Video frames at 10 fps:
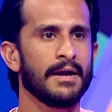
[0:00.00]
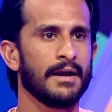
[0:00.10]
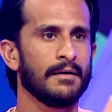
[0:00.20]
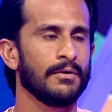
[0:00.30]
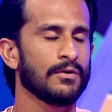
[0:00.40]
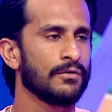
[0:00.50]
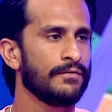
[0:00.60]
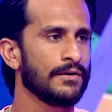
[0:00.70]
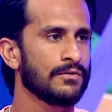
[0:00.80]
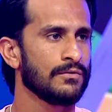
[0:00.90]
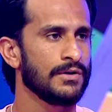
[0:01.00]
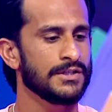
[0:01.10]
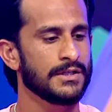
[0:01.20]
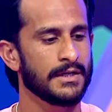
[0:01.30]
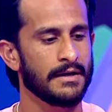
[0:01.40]
मैं बिल्कुल फिट हूँ
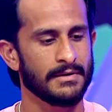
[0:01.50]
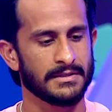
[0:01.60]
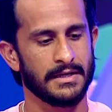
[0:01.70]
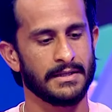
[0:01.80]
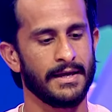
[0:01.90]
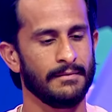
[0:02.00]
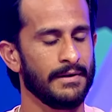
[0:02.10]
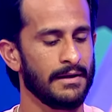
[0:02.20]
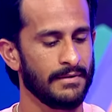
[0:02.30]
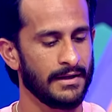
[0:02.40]
इंजरी का मसला था एलपीएल